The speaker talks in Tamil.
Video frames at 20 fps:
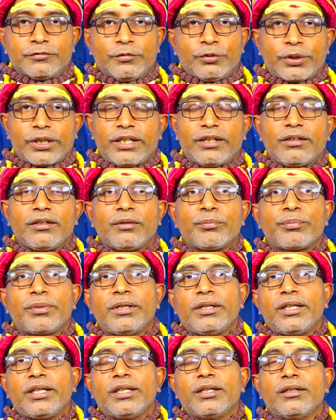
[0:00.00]
ஓகே இப்போ
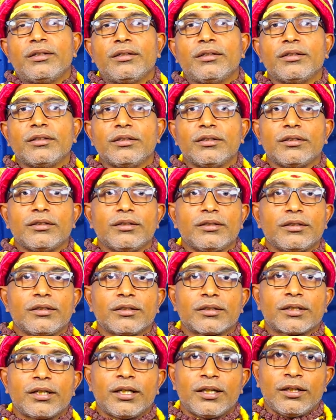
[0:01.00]
நீங்கள்
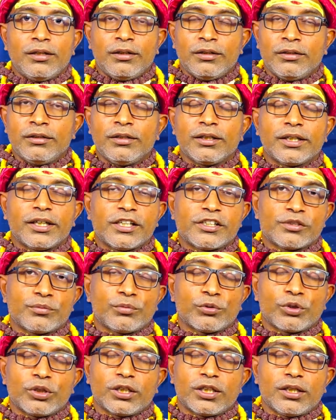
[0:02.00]
கடல்லேருந்து கிடைச்ச
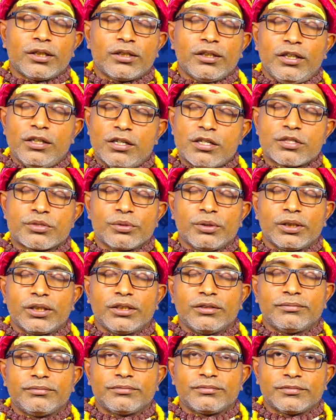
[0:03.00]
பொருளுக்கெல்லாம் நன்றி
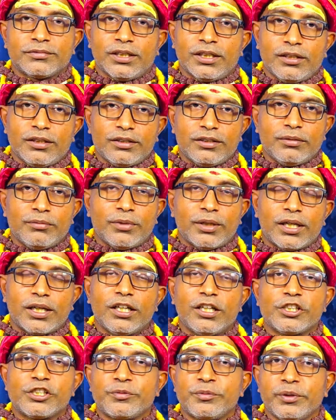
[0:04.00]
சொல்லுங்கள் நல்லது
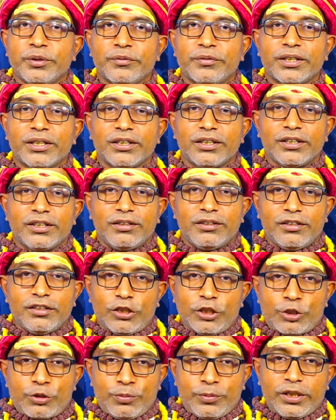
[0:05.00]
மகாலட்சுமி வணங்குங்க
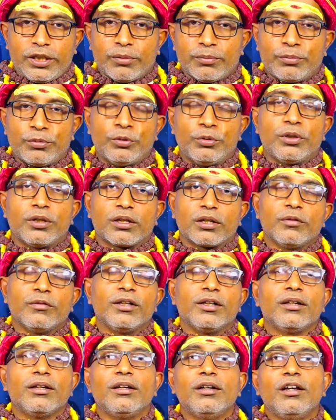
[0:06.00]
லக்ஷ்மி எப்போவும்
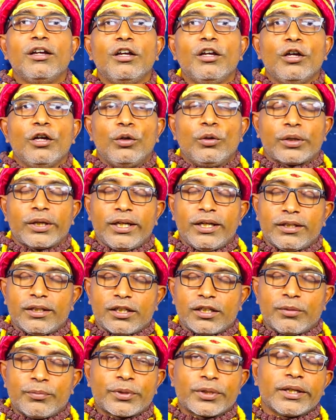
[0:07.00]
அருள்வார் ஓகே
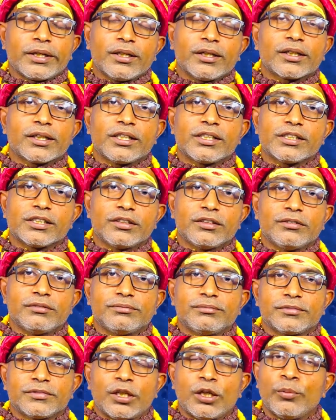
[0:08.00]
அதுக்கப்புறம் என்ன கிடைச்சது
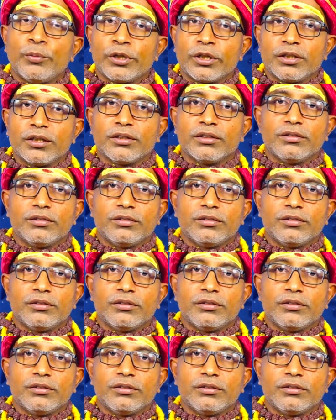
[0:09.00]
அமிர்த